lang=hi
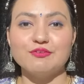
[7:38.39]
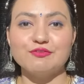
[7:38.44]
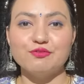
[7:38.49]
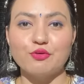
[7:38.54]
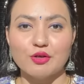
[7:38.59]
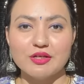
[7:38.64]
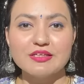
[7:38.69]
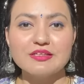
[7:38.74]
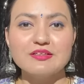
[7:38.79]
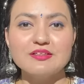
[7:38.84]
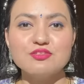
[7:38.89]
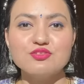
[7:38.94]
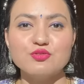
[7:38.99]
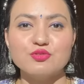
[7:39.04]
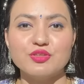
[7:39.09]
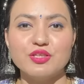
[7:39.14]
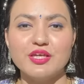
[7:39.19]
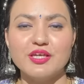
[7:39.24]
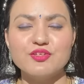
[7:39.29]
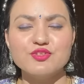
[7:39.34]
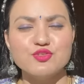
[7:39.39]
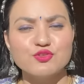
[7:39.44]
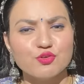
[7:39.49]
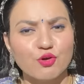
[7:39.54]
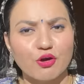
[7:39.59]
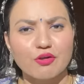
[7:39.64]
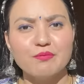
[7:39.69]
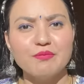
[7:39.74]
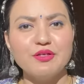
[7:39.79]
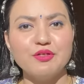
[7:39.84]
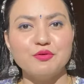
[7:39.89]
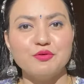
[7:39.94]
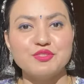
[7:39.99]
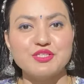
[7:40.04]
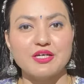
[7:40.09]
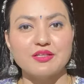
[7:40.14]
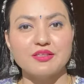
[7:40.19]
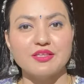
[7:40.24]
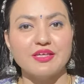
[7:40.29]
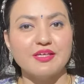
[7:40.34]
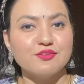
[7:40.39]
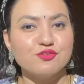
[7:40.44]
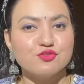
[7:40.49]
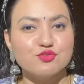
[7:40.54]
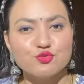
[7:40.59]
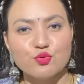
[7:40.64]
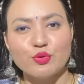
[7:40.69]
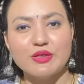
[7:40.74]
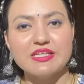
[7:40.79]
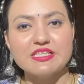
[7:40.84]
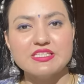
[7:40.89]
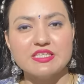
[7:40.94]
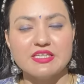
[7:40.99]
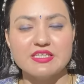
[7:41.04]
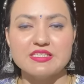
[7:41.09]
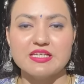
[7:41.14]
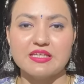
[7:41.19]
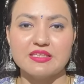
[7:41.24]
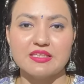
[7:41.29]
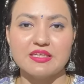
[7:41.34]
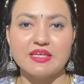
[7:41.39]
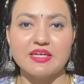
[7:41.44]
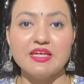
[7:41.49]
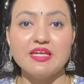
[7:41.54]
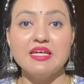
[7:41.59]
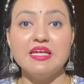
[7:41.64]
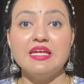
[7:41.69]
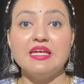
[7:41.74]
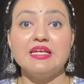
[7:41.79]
फॉलिकल्स होते हैं जो डॉर्मेंट हो जाते हैं जो सोने चले जाते हैं